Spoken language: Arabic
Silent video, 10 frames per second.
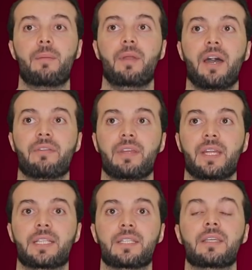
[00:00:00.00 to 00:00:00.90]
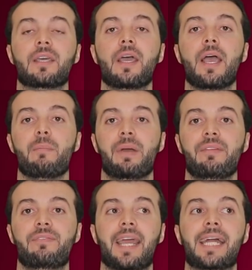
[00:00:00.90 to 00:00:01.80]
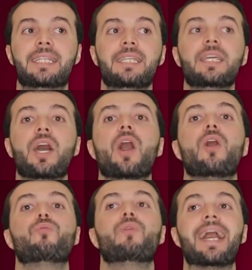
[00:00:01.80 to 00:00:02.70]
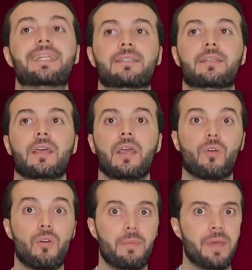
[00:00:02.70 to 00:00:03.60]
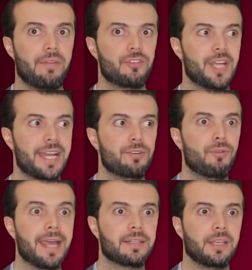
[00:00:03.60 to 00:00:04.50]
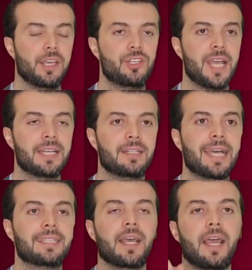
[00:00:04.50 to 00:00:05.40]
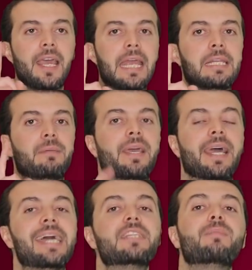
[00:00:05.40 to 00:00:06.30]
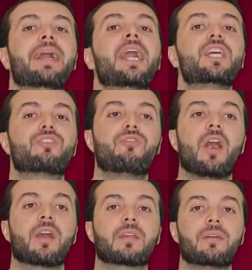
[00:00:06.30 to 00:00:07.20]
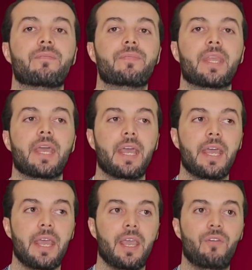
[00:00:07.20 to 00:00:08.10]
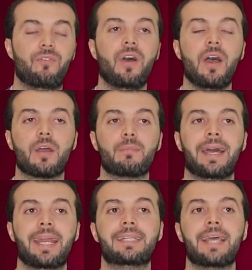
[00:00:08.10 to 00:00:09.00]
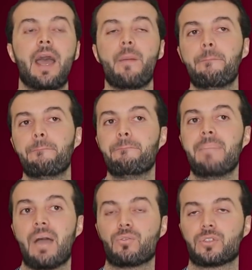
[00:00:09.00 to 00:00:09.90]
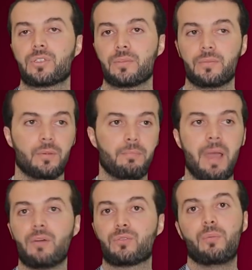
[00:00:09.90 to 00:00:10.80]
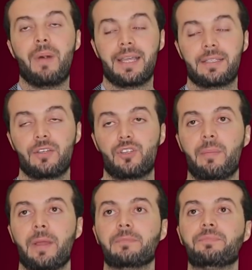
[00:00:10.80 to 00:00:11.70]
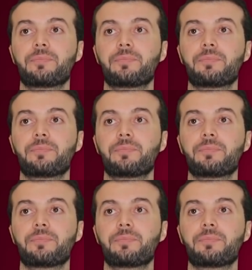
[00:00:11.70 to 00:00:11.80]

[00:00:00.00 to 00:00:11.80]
قبل حرفين اي تي بعدين في عندي رات كنا بنعرف ايش يعني رات ايش يعني رات انتبهرات معناهاش فار الفار معناتها ماوس ماوس ومايس الجمع